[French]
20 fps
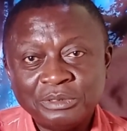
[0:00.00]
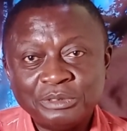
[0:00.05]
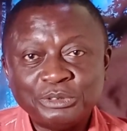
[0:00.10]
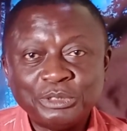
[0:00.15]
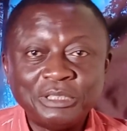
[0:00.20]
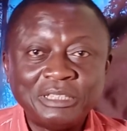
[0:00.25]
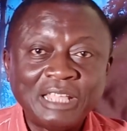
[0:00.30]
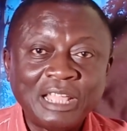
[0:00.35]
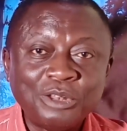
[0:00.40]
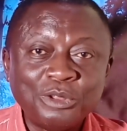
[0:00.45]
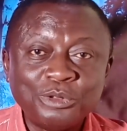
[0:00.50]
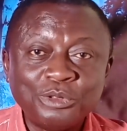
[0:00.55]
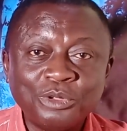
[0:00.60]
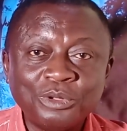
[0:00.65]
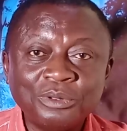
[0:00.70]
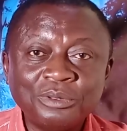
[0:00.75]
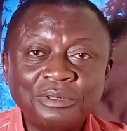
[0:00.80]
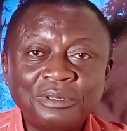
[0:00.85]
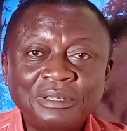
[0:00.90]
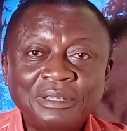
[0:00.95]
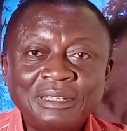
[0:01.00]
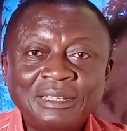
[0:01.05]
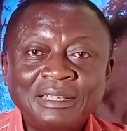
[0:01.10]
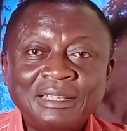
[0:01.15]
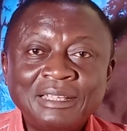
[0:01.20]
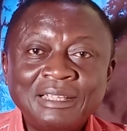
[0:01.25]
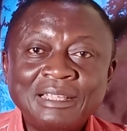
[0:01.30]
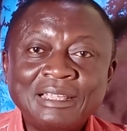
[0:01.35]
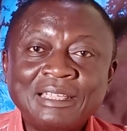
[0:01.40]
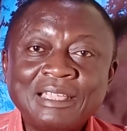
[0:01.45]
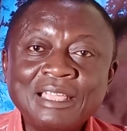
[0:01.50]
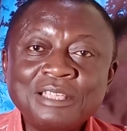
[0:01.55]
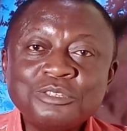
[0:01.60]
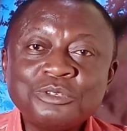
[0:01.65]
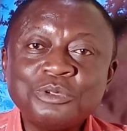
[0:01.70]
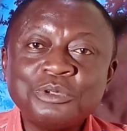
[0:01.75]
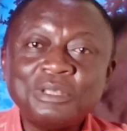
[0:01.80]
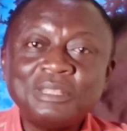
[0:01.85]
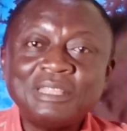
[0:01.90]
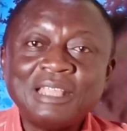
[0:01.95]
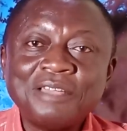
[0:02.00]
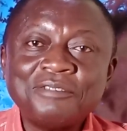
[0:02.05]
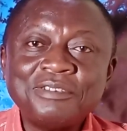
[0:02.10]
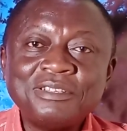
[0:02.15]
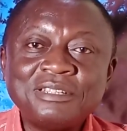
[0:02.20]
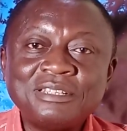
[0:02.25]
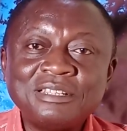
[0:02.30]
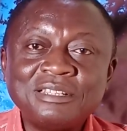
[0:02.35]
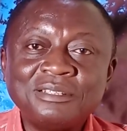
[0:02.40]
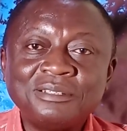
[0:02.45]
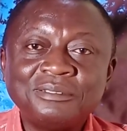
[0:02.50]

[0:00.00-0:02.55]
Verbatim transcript: je tais le nom, qu'est-ce que qu'il t'avait dit